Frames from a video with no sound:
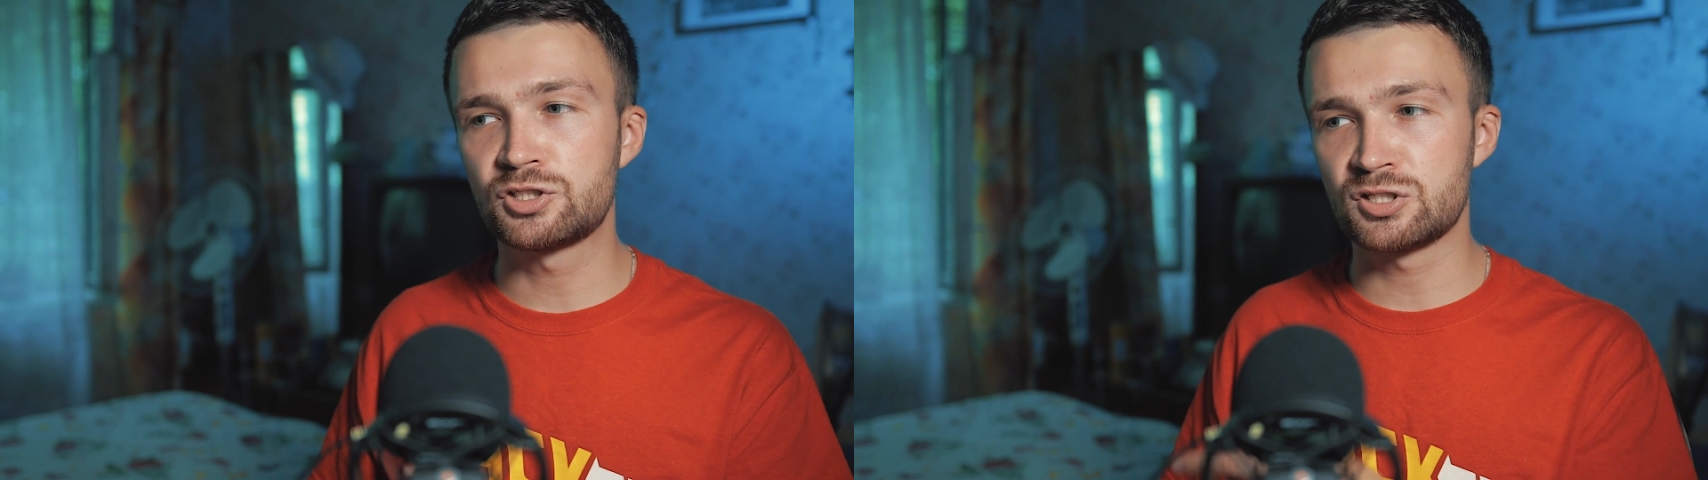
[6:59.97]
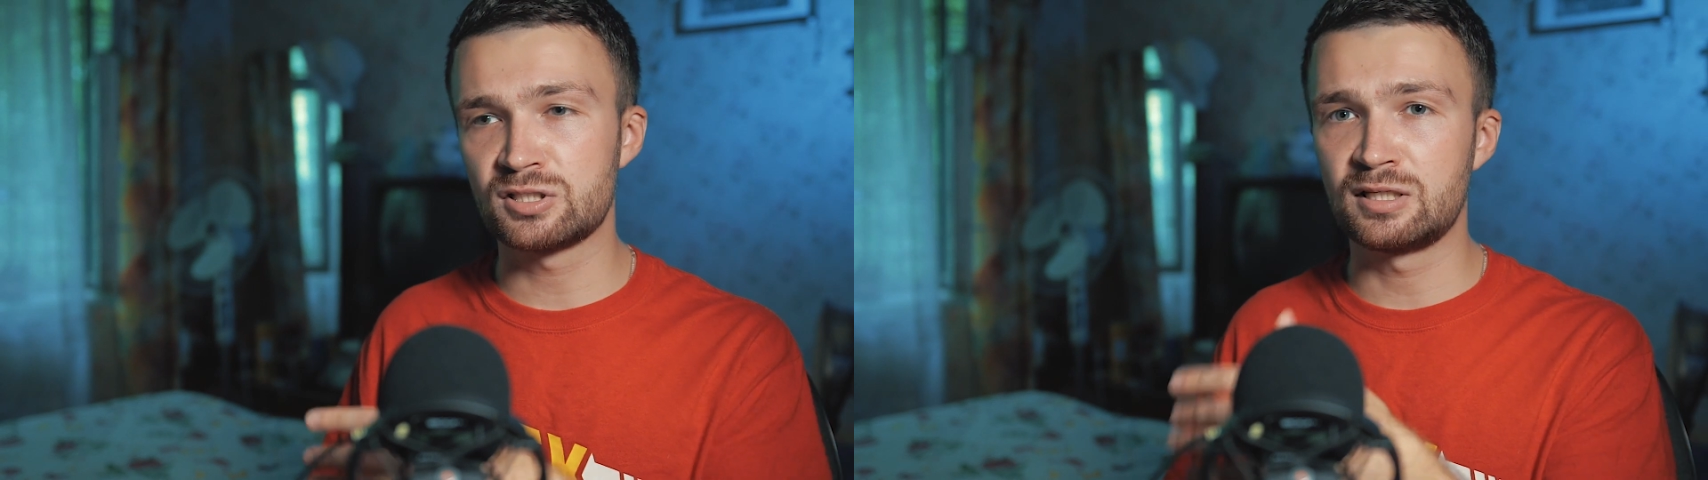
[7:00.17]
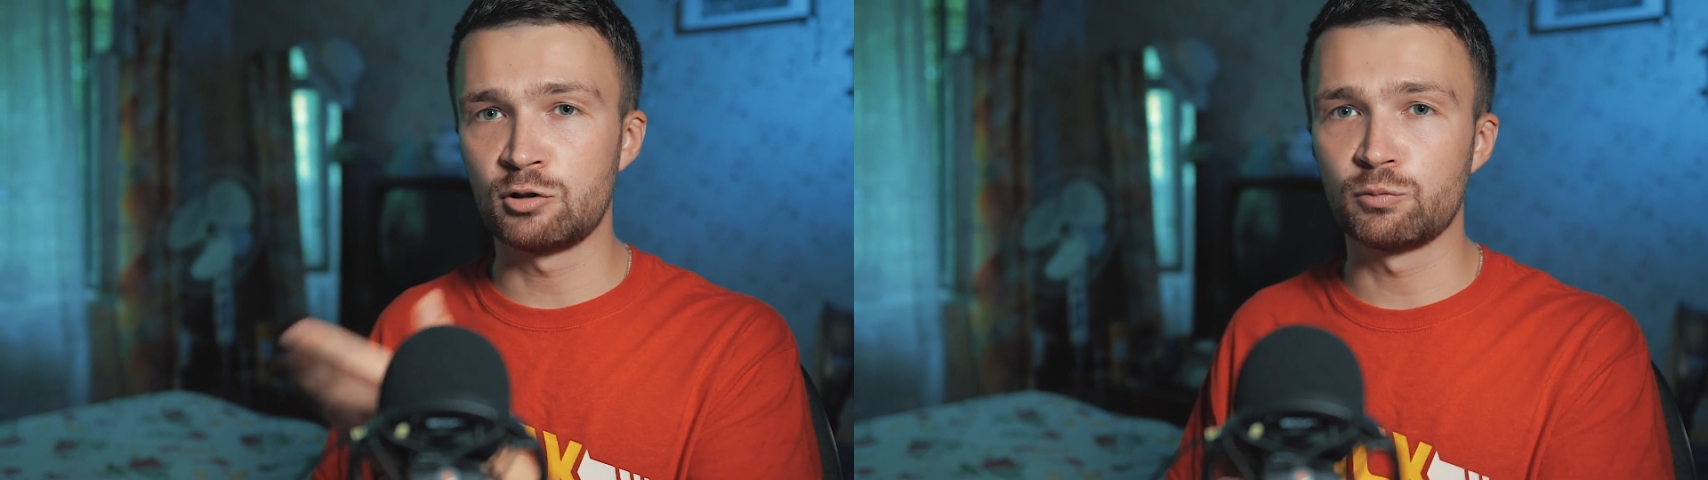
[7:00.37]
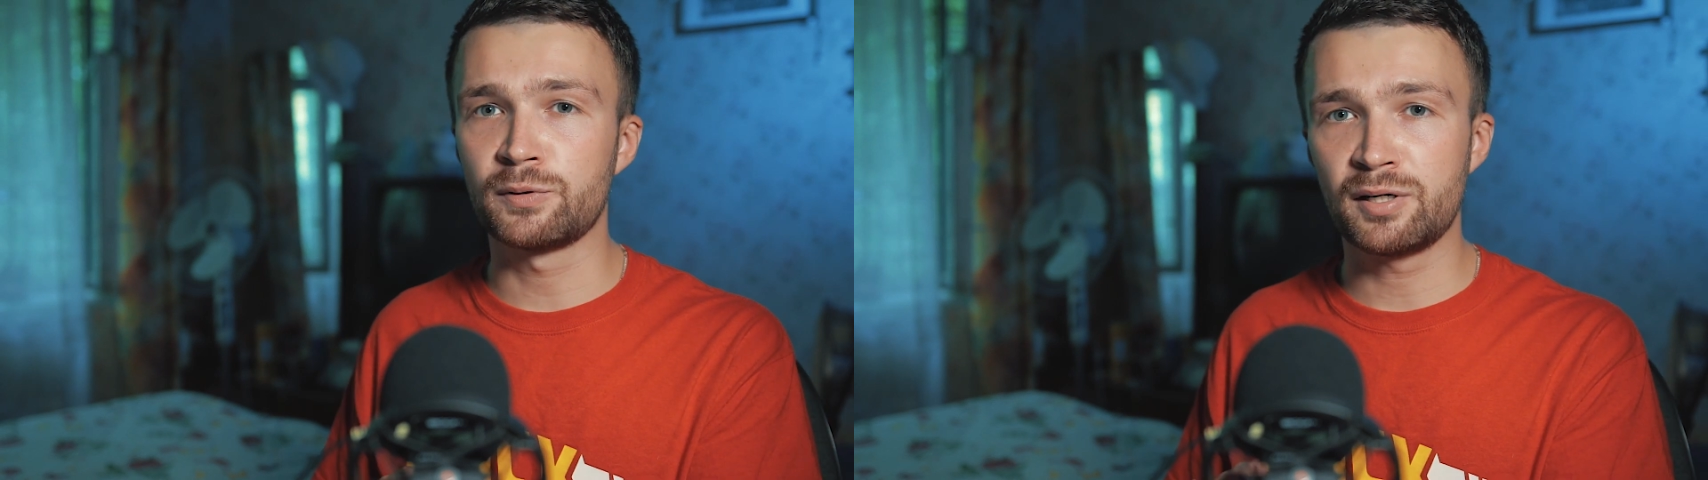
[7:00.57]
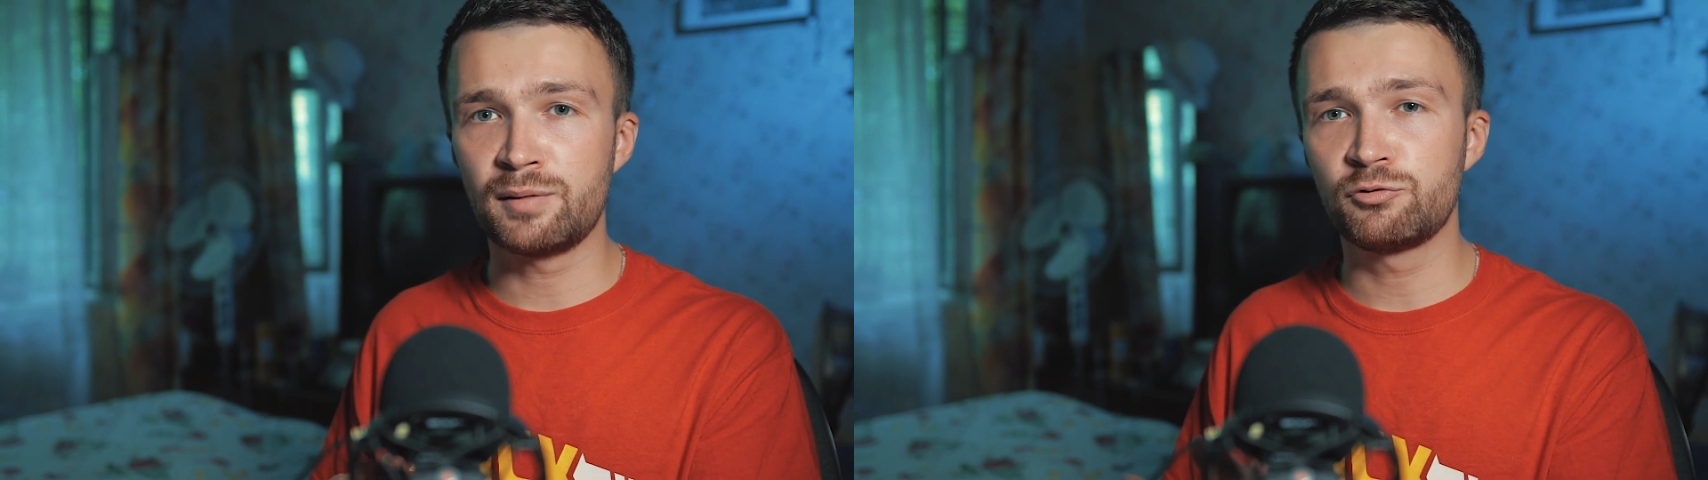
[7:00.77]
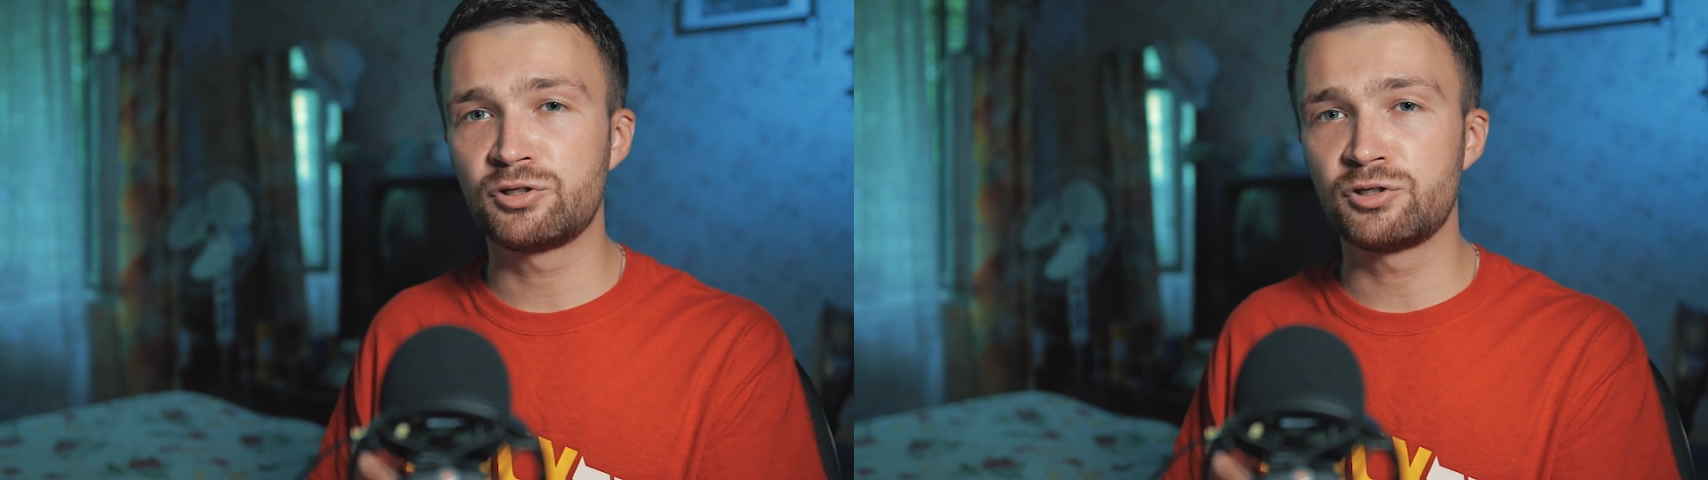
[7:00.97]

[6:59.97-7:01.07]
через данную программу.